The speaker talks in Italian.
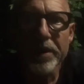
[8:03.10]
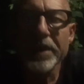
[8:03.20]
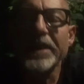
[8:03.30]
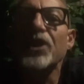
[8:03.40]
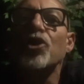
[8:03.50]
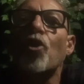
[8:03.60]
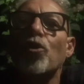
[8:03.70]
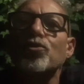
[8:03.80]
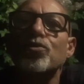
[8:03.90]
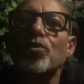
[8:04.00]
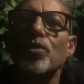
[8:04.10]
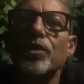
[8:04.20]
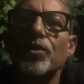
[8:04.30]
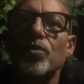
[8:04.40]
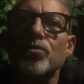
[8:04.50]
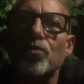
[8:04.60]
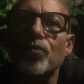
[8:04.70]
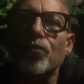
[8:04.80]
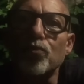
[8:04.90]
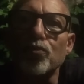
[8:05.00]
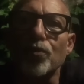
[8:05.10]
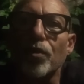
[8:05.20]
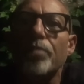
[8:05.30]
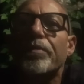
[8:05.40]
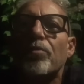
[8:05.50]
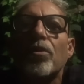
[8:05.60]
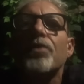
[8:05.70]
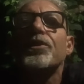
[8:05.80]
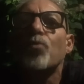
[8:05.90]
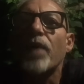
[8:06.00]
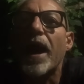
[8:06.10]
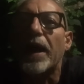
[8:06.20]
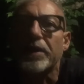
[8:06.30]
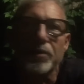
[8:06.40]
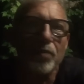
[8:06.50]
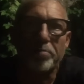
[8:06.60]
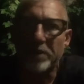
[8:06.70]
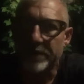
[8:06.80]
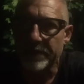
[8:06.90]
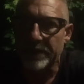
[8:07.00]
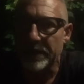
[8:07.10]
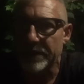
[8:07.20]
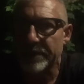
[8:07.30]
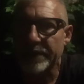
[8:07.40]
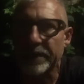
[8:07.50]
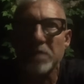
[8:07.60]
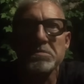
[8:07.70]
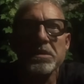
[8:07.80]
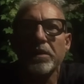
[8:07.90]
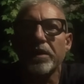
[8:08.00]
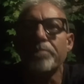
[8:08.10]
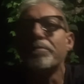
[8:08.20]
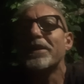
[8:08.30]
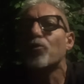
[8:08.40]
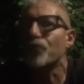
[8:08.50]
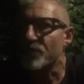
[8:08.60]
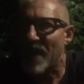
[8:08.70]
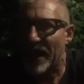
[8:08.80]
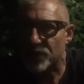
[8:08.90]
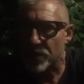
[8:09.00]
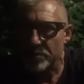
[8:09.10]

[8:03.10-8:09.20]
il nostro, il nostro futuro. Il primo gol di UEA in una partita che è stata eh, meno vivace,